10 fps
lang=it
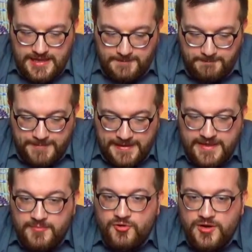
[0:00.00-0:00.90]
E
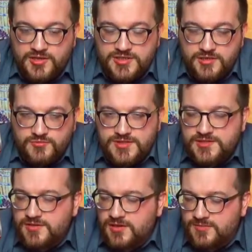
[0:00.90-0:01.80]
partiamo con la nostra
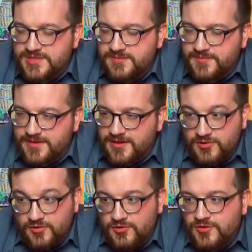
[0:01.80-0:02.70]
degustazione come sempre dal
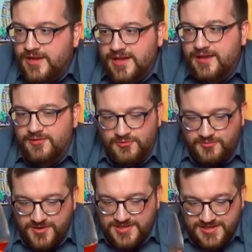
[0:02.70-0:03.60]
colore che non
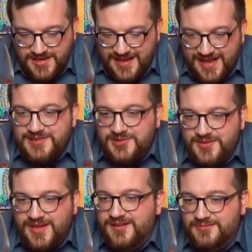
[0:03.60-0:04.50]
può essere altro
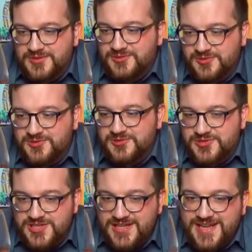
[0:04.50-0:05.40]
che questo rosso
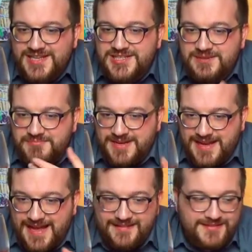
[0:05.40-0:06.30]
ciliegia
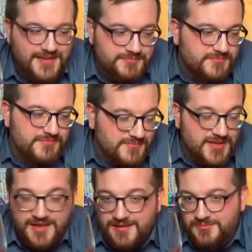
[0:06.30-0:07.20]
brillante
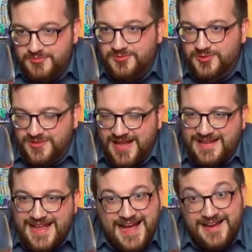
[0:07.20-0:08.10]
che appunto
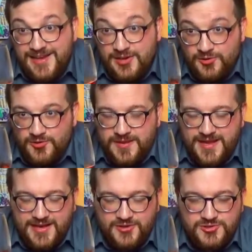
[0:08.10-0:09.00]
dà anche il nome
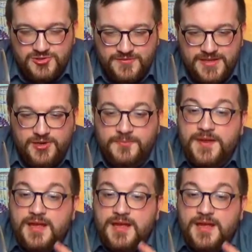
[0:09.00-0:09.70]
al nostro vino.